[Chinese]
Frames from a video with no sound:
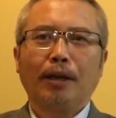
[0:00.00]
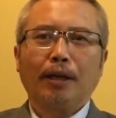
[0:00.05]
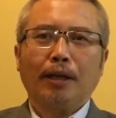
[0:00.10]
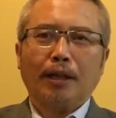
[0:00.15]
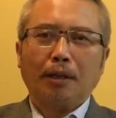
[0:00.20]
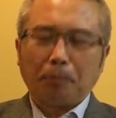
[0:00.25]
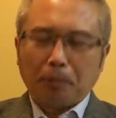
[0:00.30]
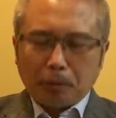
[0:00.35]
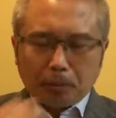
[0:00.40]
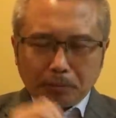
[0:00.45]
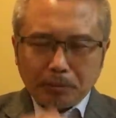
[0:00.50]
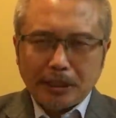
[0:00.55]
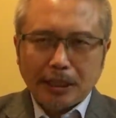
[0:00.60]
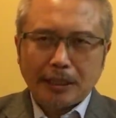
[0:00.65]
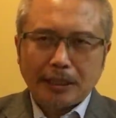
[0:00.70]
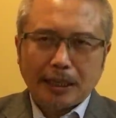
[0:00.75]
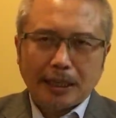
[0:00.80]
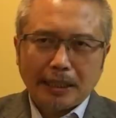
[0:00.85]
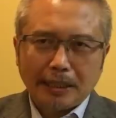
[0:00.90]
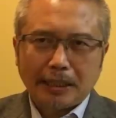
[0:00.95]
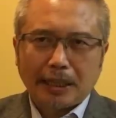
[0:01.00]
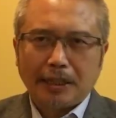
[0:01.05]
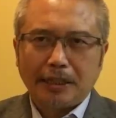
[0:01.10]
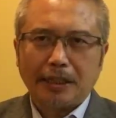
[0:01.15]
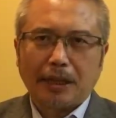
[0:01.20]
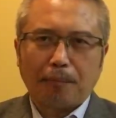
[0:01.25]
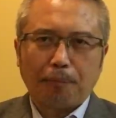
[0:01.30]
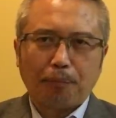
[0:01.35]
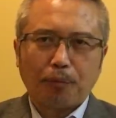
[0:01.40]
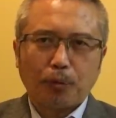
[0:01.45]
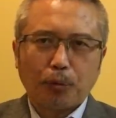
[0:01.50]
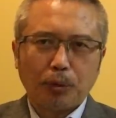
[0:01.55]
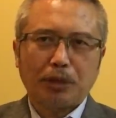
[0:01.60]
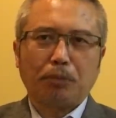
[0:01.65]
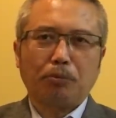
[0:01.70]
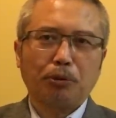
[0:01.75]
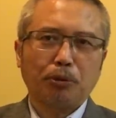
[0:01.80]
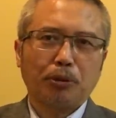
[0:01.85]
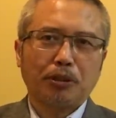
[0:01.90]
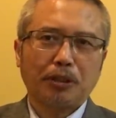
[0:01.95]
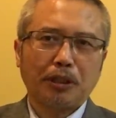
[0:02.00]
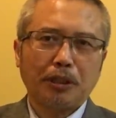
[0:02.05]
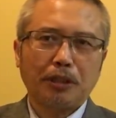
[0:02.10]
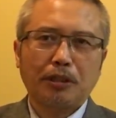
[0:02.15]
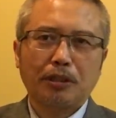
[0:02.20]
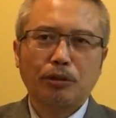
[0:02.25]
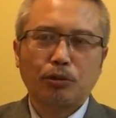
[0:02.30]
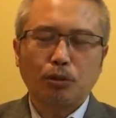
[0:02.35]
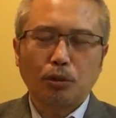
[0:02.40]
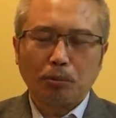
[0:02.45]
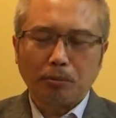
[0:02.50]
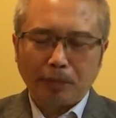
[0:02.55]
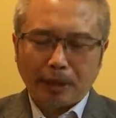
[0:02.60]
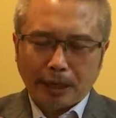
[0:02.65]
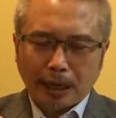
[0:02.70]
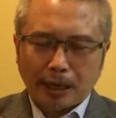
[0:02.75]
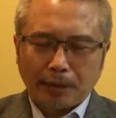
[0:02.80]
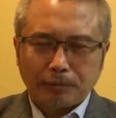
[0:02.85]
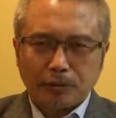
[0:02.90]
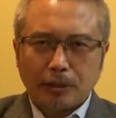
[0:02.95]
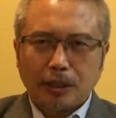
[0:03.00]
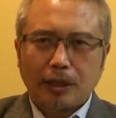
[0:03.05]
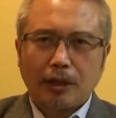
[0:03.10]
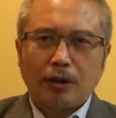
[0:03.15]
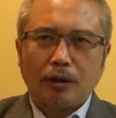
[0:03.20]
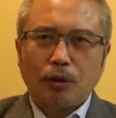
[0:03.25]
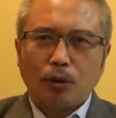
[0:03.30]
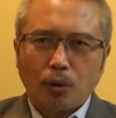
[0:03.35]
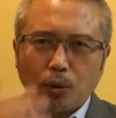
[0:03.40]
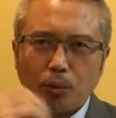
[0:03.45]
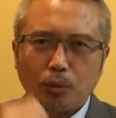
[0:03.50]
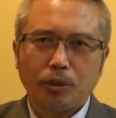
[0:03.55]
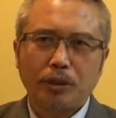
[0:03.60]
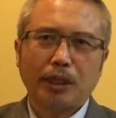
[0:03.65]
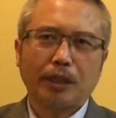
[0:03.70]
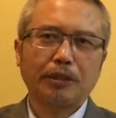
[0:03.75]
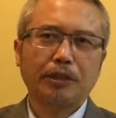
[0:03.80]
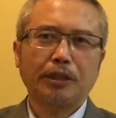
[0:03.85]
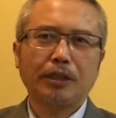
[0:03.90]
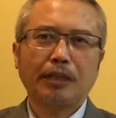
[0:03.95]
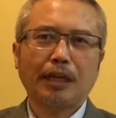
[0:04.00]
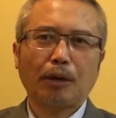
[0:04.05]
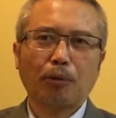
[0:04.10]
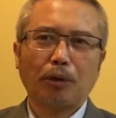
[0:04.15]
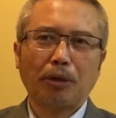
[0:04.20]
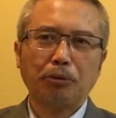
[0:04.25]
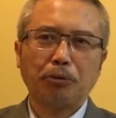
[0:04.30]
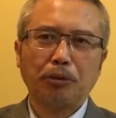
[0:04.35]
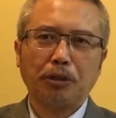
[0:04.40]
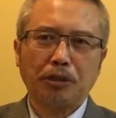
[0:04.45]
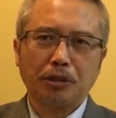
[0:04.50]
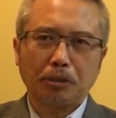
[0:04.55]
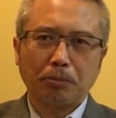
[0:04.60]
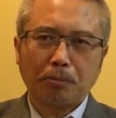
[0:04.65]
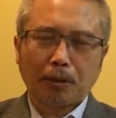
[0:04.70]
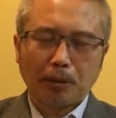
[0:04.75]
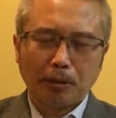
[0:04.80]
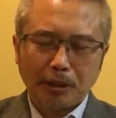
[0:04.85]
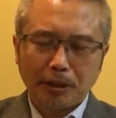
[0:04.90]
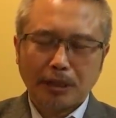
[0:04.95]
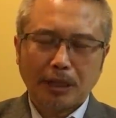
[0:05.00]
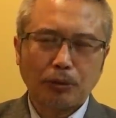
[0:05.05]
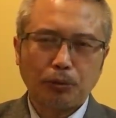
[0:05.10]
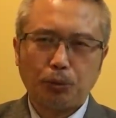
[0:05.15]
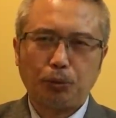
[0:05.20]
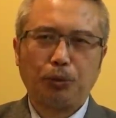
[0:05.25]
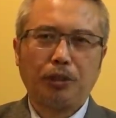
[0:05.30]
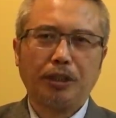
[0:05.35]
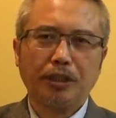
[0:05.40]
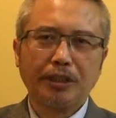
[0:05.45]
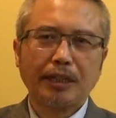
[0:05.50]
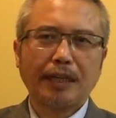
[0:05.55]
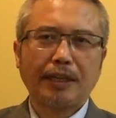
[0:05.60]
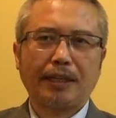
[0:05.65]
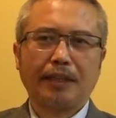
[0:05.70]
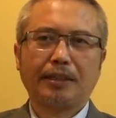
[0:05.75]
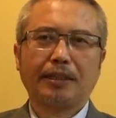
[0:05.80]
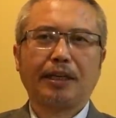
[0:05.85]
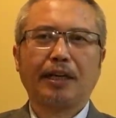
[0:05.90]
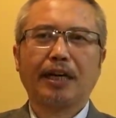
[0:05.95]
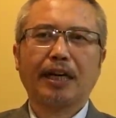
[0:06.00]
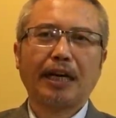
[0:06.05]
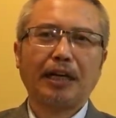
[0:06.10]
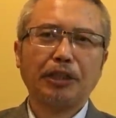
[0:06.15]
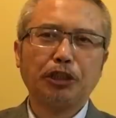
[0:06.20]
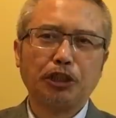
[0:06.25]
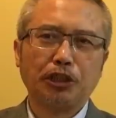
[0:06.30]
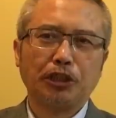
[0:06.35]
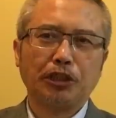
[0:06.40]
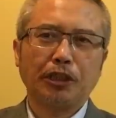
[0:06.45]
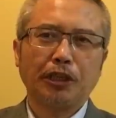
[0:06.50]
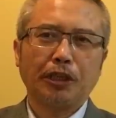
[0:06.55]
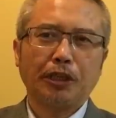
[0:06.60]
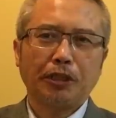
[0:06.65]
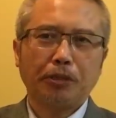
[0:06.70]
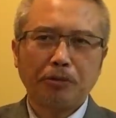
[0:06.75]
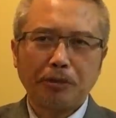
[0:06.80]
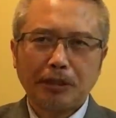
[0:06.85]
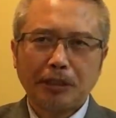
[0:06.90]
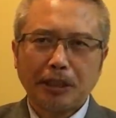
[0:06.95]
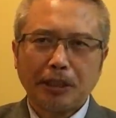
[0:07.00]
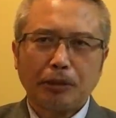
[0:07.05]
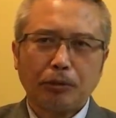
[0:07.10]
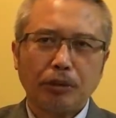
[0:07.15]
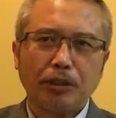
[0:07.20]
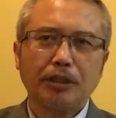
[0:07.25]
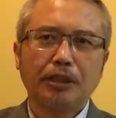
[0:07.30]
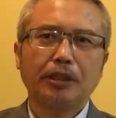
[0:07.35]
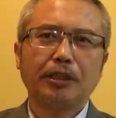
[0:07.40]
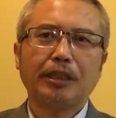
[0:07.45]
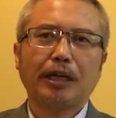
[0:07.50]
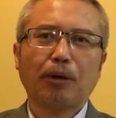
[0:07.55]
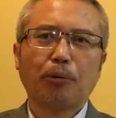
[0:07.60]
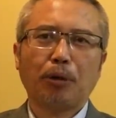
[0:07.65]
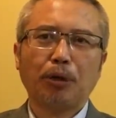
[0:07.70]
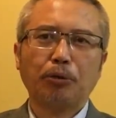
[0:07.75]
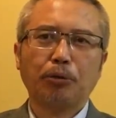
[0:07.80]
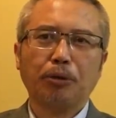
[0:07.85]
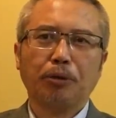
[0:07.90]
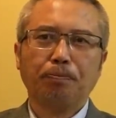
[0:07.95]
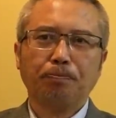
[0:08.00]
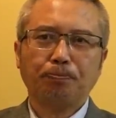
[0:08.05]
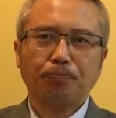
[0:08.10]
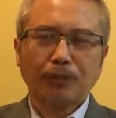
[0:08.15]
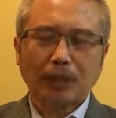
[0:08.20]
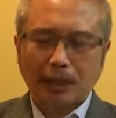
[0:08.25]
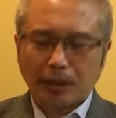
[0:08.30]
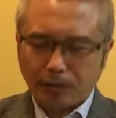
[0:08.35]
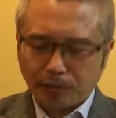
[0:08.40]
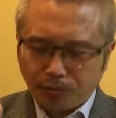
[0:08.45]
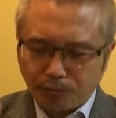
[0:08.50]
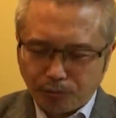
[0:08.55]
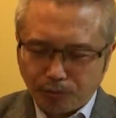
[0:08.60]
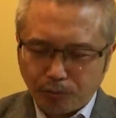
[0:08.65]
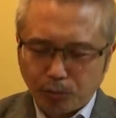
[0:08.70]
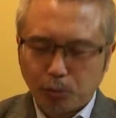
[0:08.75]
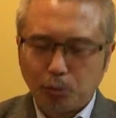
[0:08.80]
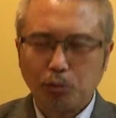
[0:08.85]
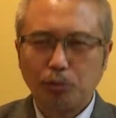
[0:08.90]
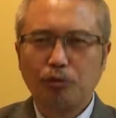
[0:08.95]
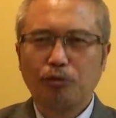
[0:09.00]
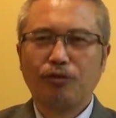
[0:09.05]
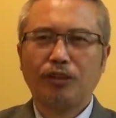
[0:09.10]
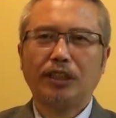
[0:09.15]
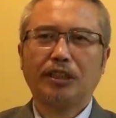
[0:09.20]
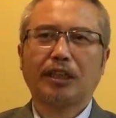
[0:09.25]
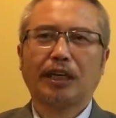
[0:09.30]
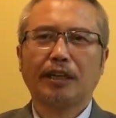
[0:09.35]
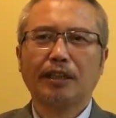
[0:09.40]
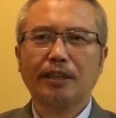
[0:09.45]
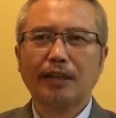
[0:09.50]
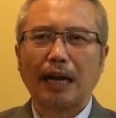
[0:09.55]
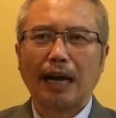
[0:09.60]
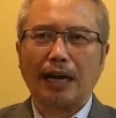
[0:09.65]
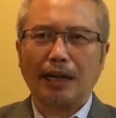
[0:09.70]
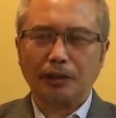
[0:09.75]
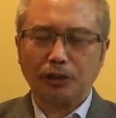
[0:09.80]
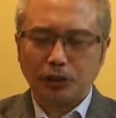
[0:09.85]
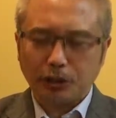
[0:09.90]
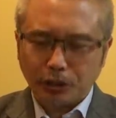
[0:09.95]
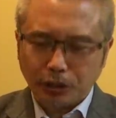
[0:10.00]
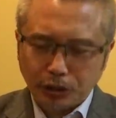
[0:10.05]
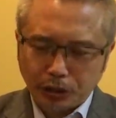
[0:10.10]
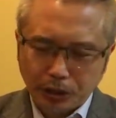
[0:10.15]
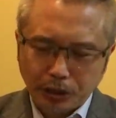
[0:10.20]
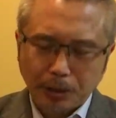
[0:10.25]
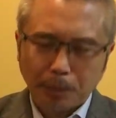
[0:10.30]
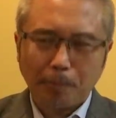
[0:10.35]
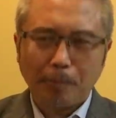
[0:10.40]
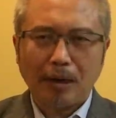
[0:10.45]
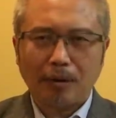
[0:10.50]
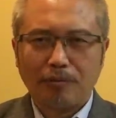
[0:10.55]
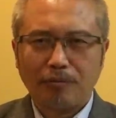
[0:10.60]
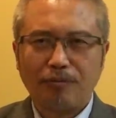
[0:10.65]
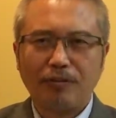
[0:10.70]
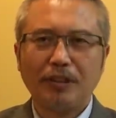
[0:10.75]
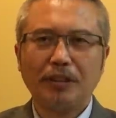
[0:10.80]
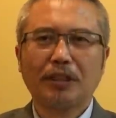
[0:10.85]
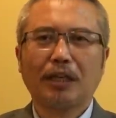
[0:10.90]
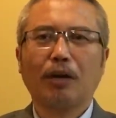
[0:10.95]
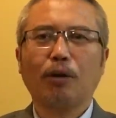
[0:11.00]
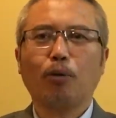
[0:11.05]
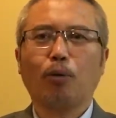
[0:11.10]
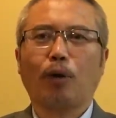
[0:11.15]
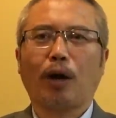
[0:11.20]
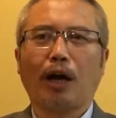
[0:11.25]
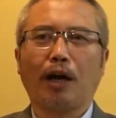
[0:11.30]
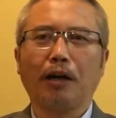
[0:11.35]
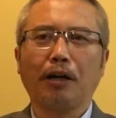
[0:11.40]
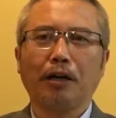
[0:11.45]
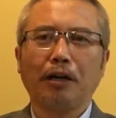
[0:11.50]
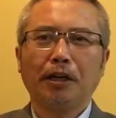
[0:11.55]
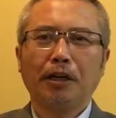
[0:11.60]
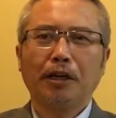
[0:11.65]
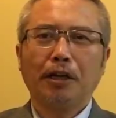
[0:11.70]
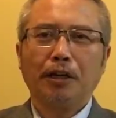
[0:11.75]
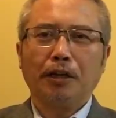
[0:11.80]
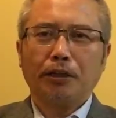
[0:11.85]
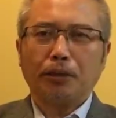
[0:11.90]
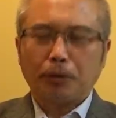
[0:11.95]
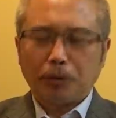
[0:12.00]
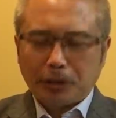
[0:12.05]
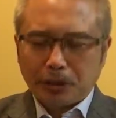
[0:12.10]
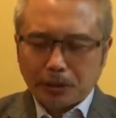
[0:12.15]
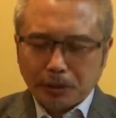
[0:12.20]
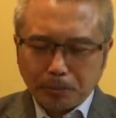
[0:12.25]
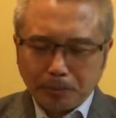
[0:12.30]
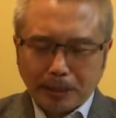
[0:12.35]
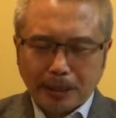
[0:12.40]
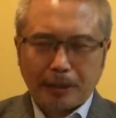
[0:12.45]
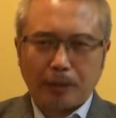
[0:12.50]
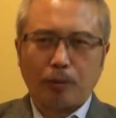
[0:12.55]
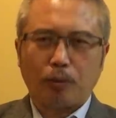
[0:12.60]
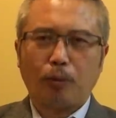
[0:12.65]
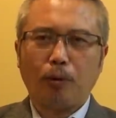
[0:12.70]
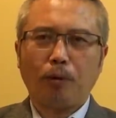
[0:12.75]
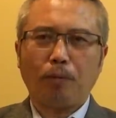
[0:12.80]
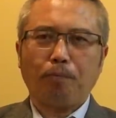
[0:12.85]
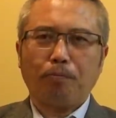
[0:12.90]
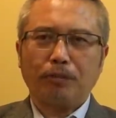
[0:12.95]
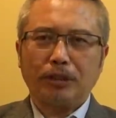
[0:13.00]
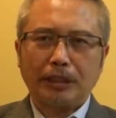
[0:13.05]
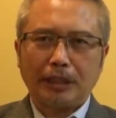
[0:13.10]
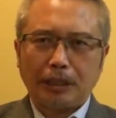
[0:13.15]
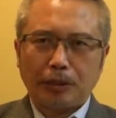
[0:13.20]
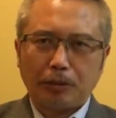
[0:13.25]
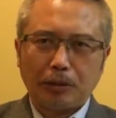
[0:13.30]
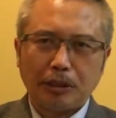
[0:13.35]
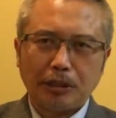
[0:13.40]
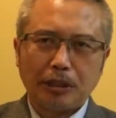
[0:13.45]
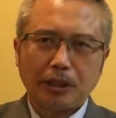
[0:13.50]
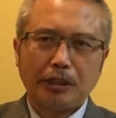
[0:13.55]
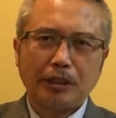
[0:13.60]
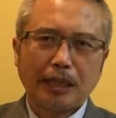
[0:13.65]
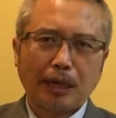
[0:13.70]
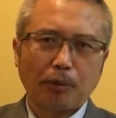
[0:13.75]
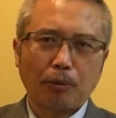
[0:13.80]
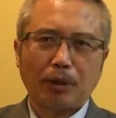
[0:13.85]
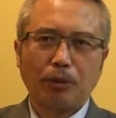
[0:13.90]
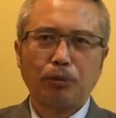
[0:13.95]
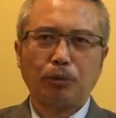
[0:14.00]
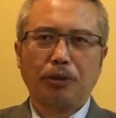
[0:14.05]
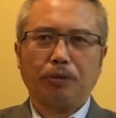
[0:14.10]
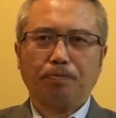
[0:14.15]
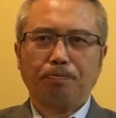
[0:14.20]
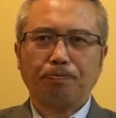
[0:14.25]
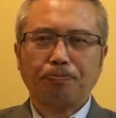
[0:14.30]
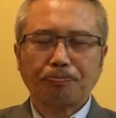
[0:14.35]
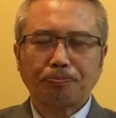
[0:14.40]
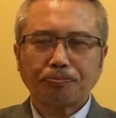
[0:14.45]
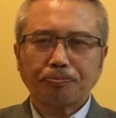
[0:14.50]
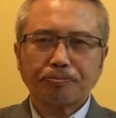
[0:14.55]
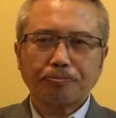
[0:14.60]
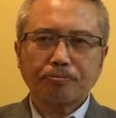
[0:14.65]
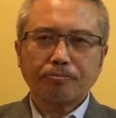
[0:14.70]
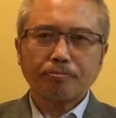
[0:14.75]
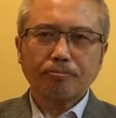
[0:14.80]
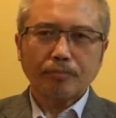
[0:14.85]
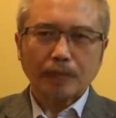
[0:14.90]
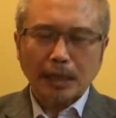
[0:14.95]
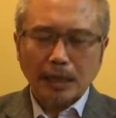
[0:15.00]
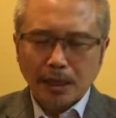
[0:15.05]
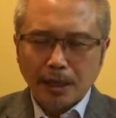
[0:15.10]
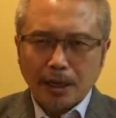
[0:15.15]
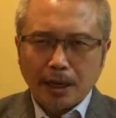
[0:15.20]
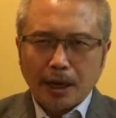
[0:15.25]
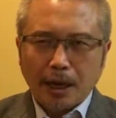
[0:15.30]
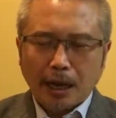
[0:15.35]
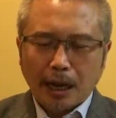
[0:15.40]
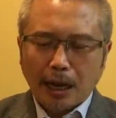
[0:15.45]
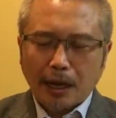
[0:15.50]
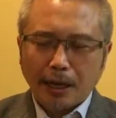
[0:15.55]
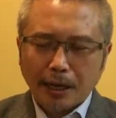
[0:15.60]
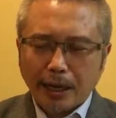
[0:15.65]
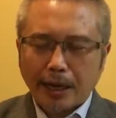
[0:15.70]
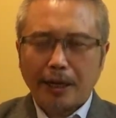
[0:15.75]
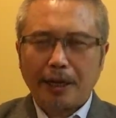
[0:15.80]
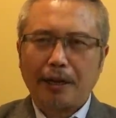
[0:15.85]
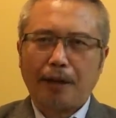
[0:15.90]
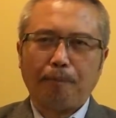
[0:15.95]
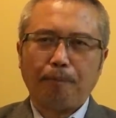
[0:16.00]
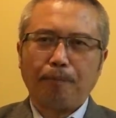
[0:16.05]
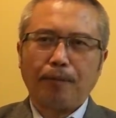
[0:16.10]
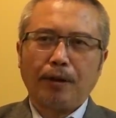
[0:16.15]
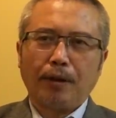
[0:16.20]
那么我们现在来讲一讲，为什么说这一次中美啊这个互相增加关税是贸易战决战的这个开始？因为这一轮增加关税，它的幅度非常大，涉及的面非常广，尤其是美国这一轮增加关税，涵盖了。